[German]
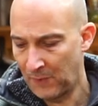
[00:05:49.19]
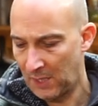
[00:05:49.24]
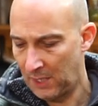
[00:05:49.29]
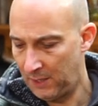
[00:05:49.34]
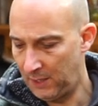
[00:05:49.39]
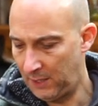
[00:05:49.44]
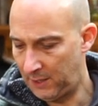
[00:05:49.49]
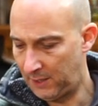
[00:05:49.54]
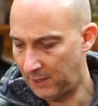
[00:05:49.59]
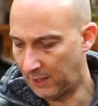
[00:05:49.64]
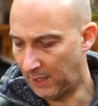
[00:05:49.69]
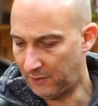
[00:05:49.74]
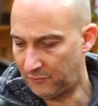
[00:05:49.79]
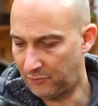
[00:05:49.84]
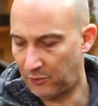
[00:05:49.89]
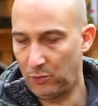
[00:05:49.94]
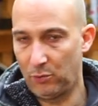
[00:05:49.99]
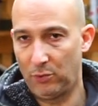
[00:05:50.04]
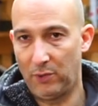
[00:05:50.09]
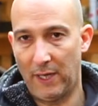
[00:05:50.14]
Nicht direkt
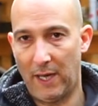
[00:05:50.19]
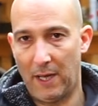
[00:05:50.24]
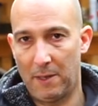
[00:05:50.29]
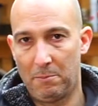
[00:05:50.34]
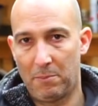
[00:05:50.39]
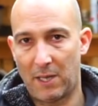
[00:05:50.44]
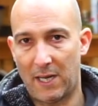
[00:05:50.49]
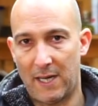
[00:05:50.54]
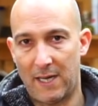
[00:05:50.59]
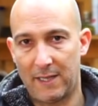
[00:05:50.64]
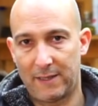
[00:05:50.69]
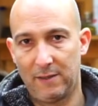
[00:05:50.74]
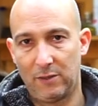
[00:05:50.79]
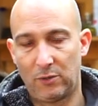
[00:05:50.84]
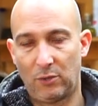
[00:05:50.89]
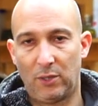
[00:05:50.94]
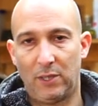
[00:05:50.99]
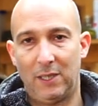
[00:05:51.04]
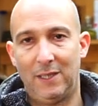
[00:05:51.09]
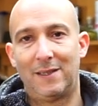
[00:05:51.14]
von unten anbraten,
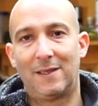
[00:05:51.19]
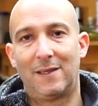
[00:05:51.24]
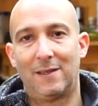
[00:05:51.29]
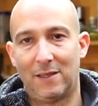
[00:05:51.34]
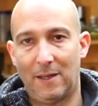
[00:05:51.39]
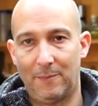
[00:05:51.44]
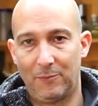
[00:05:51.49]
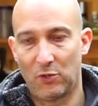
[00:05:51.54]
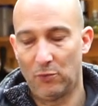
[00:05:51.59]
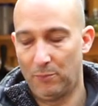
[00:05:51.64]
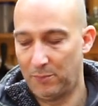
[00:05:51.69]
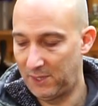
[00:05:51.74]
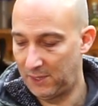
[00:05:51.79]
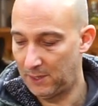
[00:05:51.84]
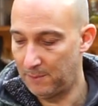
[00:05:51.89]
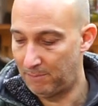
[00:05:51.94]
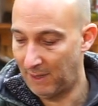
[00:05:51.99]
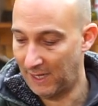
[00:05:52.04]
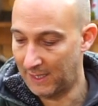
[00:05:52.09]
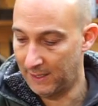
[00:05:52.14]
sondern insgesamt so ein
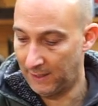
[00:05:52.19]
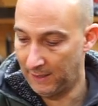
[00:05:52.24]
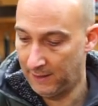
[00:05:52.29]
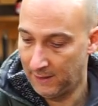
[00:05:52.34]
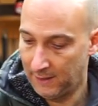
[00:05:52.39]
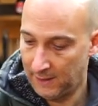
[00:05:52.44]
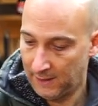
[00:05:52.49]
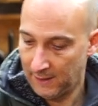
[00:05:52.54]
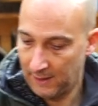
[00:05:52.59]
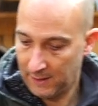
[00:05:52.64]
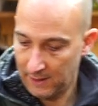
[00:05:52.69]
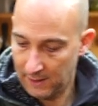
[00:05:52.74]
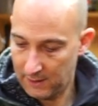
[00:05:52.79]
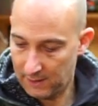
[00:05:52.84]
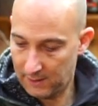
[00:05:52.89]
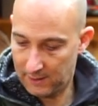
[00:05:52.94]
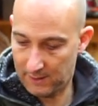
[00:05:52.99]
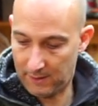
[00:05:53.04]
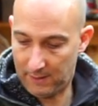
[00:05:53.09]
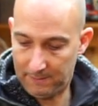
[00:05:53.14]
bisschen backen.
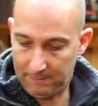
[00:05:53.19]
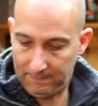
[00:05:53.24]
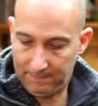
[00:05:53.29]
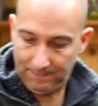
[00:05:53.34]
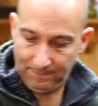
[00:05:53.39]
So.